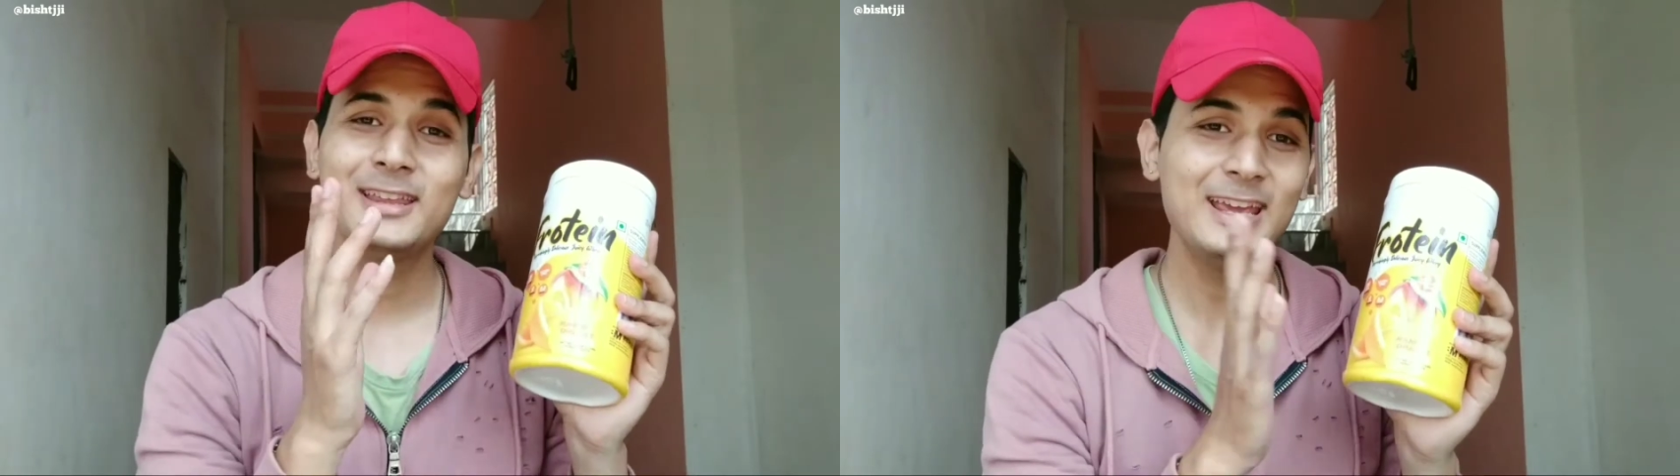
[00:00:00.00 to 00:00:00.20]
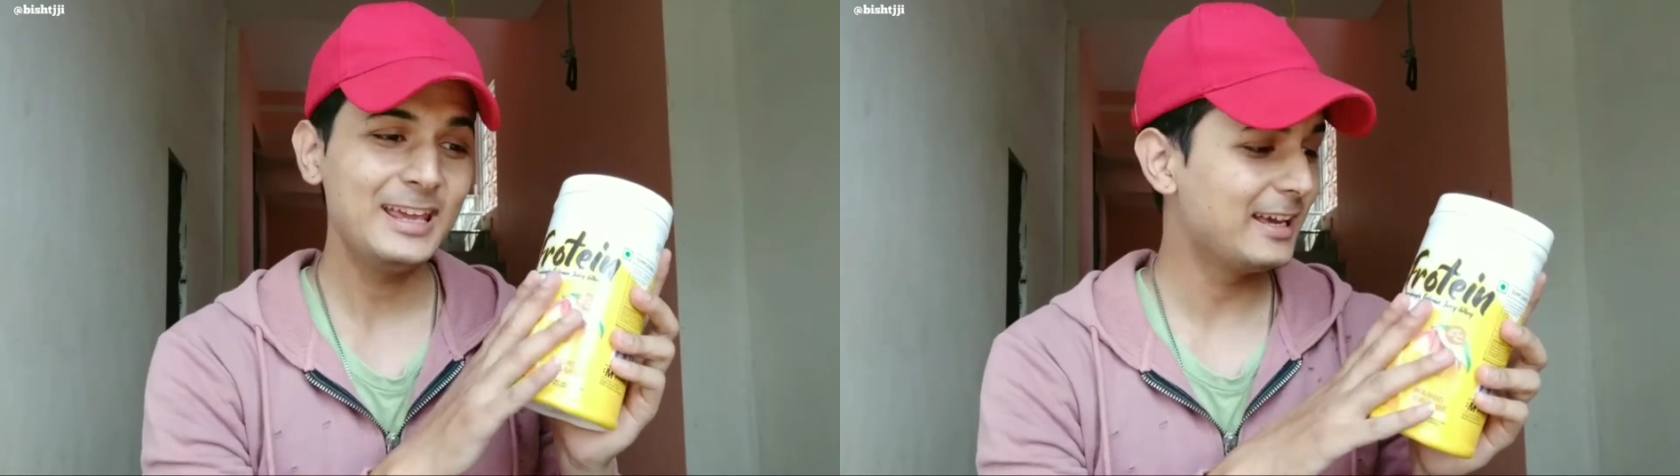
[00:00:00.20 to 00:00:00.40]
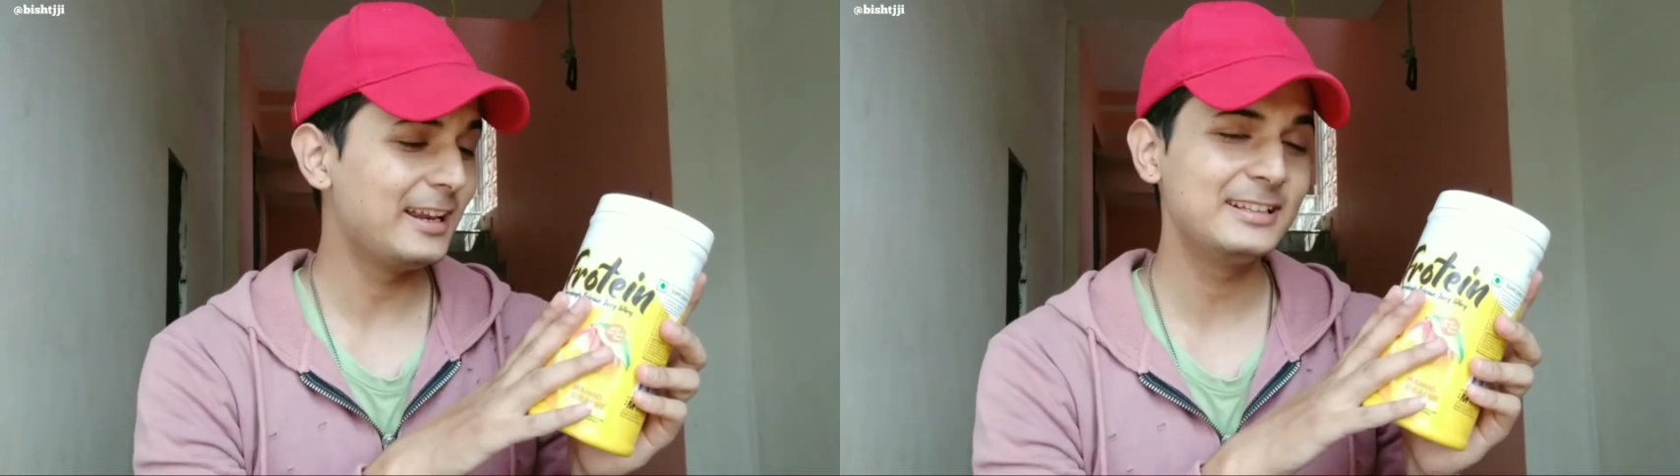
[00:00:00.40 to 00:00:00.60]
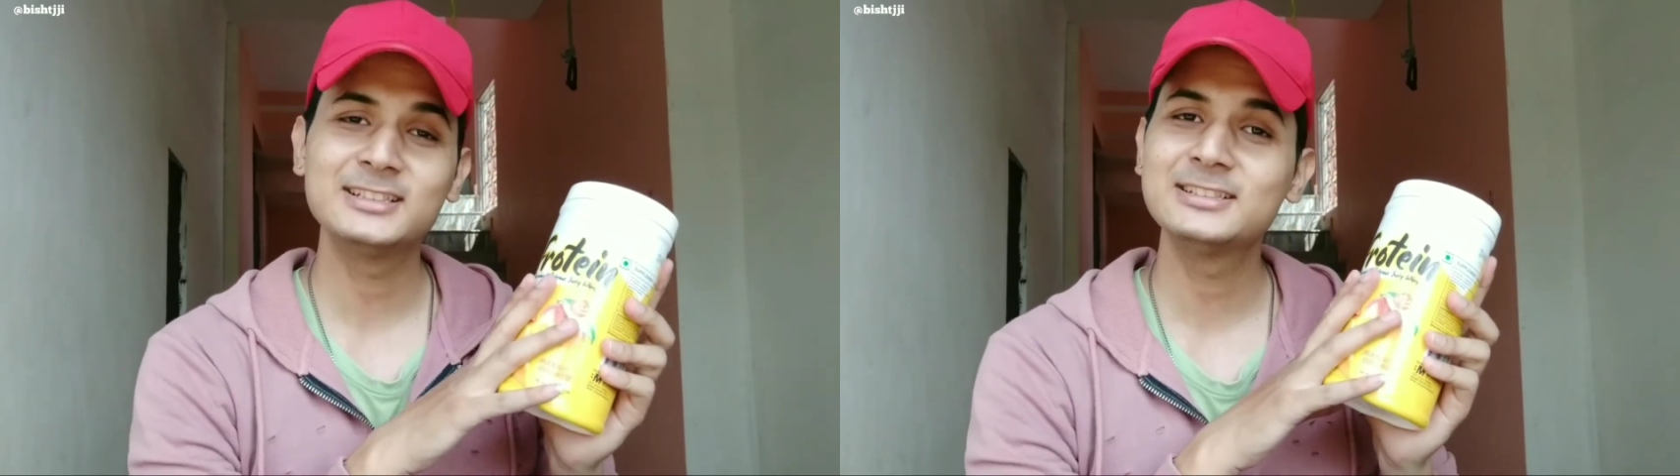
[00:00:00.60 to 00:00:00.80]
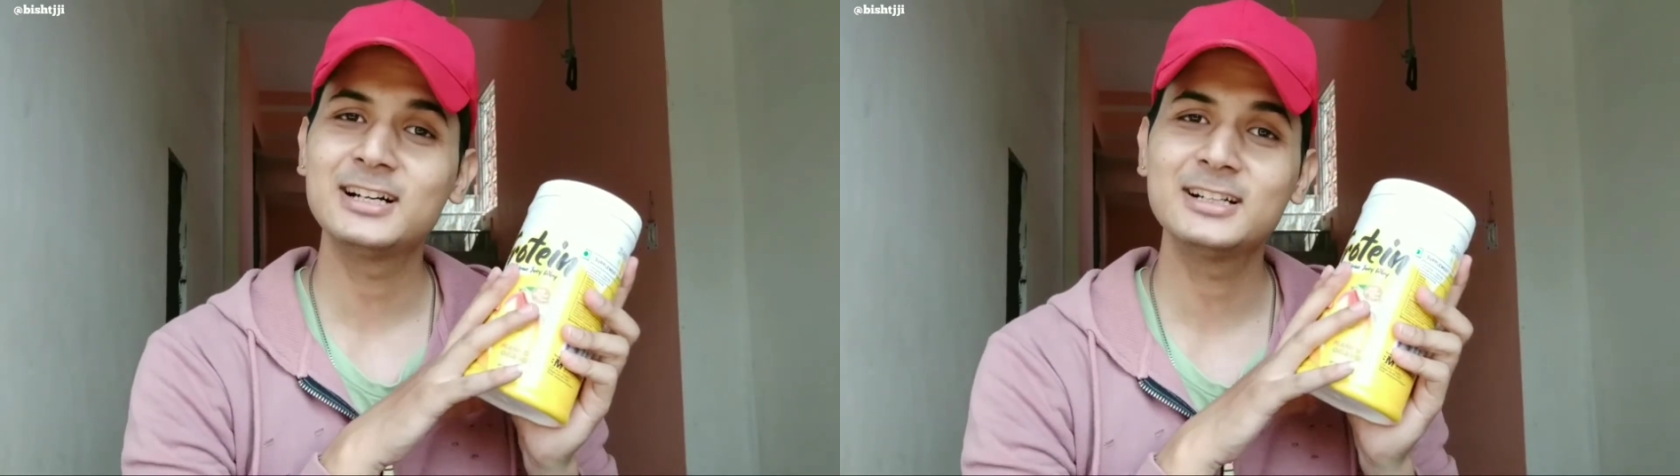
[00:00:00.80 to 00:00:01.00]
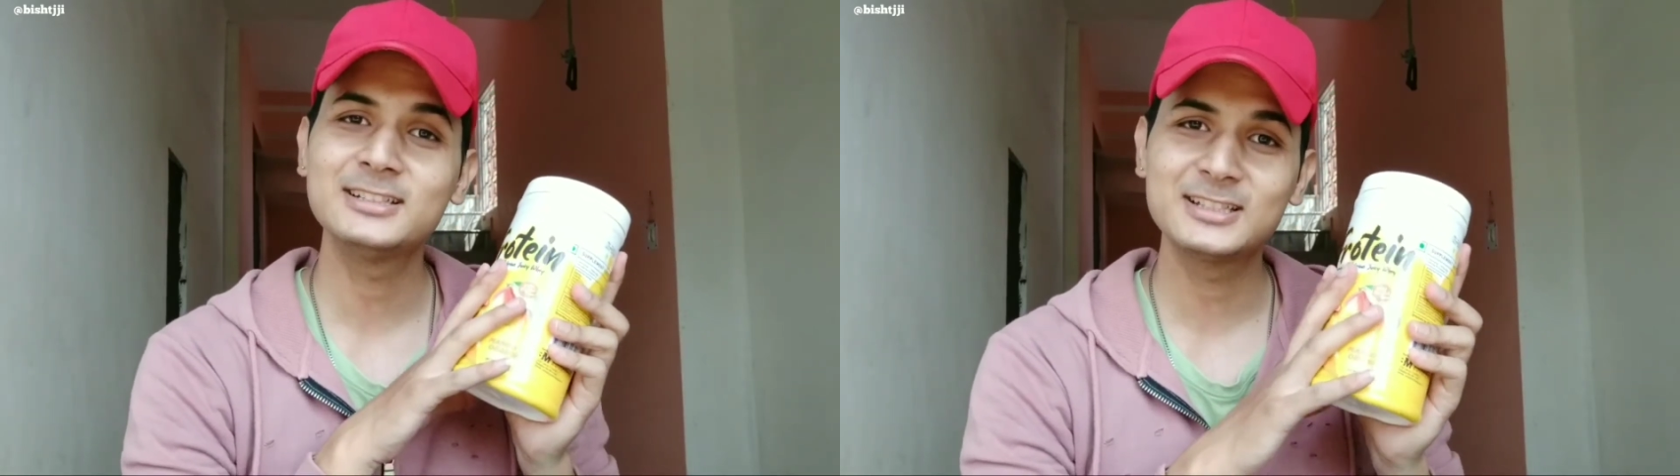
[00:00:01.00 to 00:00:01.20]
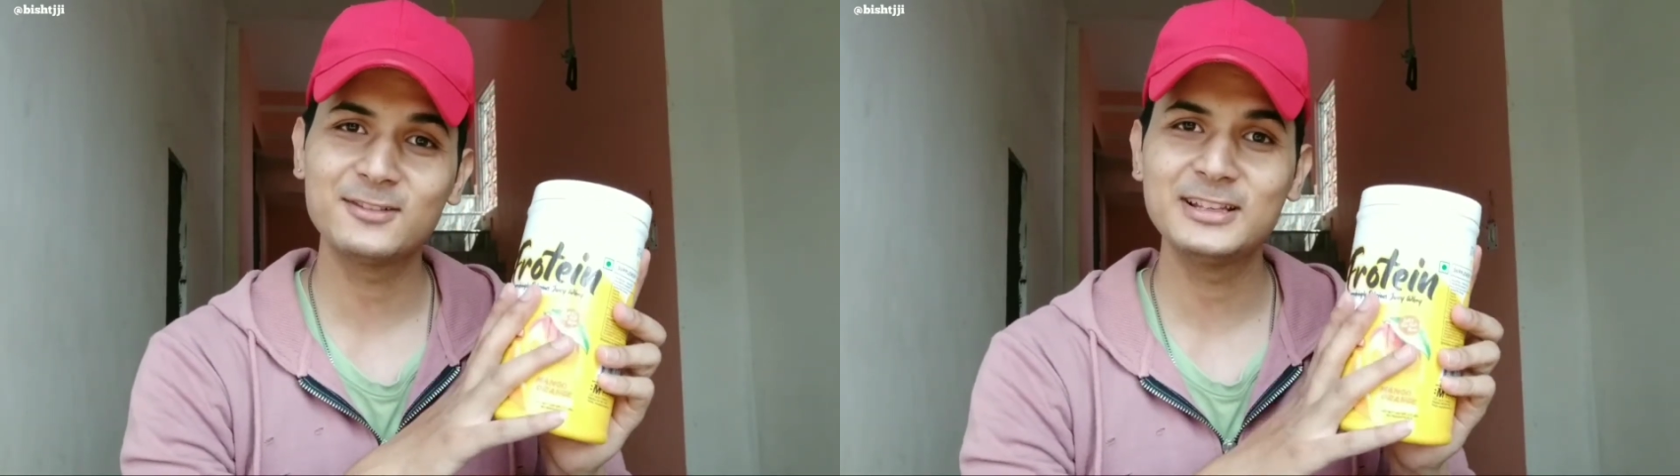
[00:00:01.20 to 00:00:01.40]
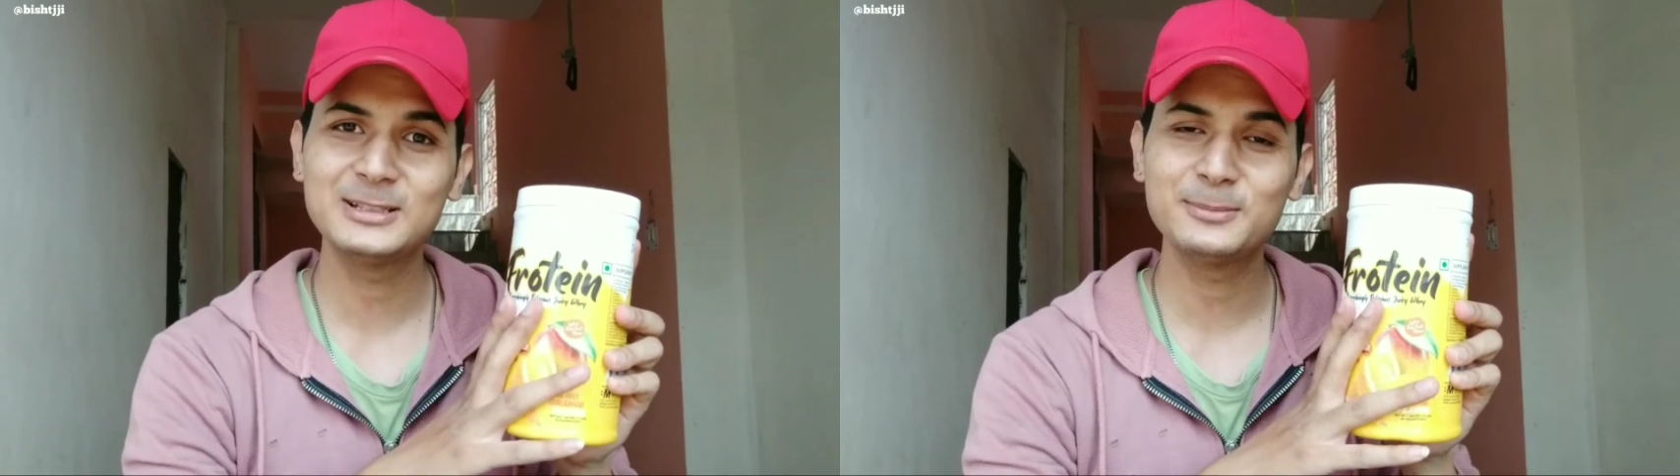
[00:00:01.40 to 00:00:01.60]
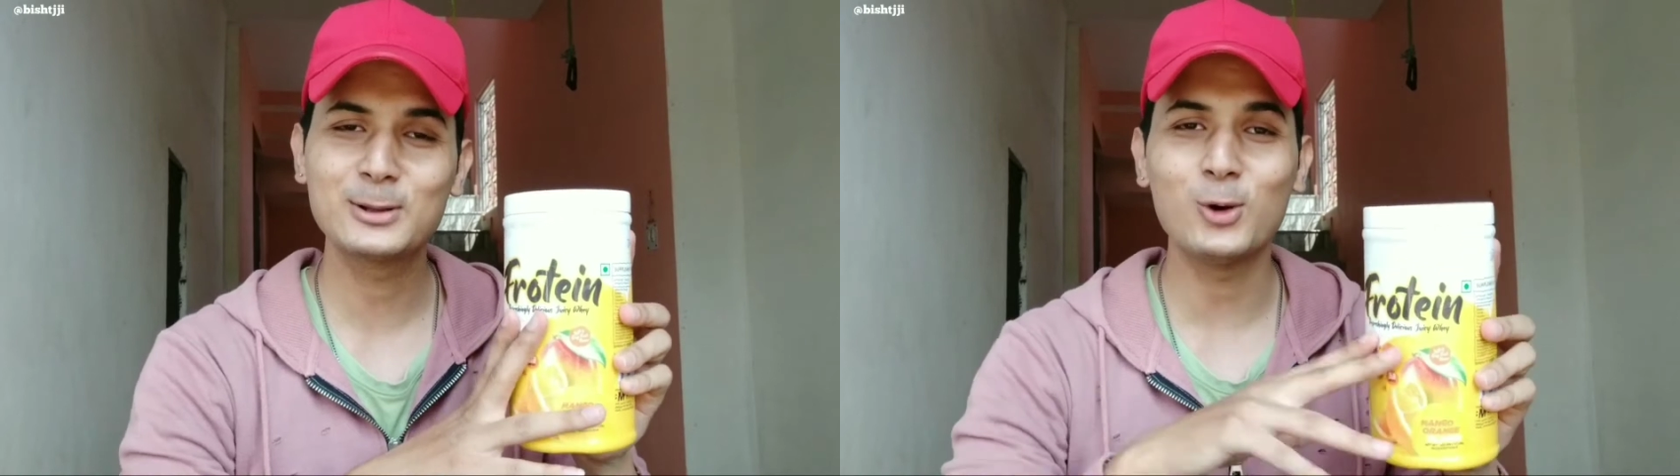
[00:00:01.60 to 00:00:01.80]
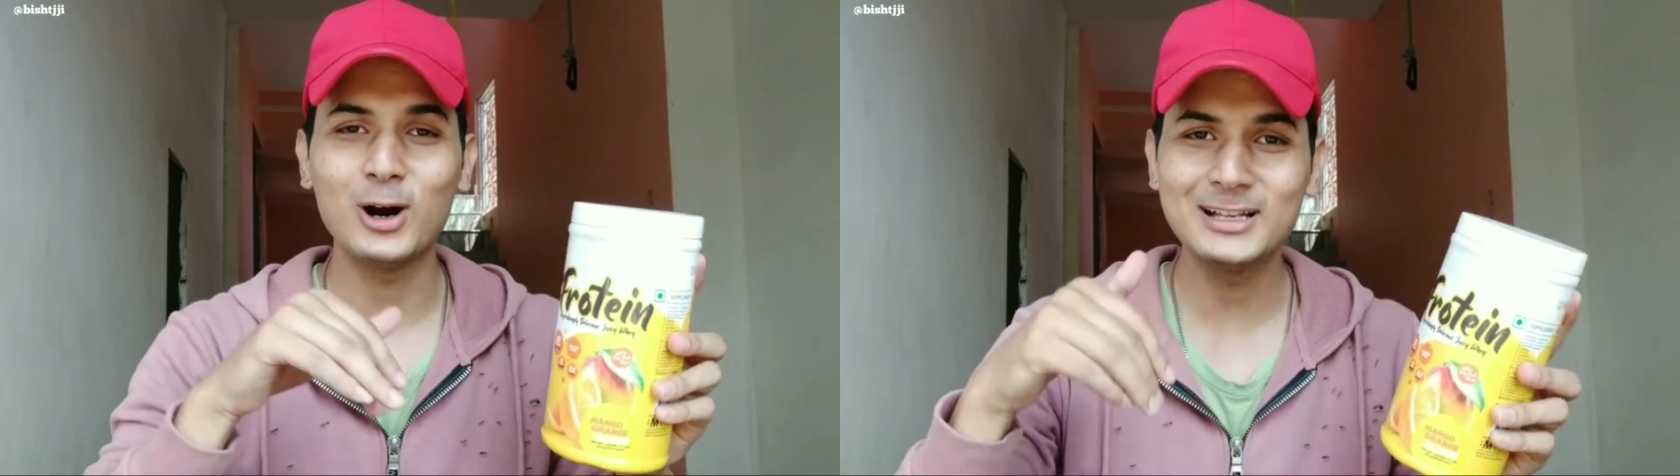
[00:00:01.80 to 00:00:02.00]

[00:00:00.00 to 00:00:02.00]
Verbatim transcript: ये एक रीजन था जिसकी वजह से मेरे को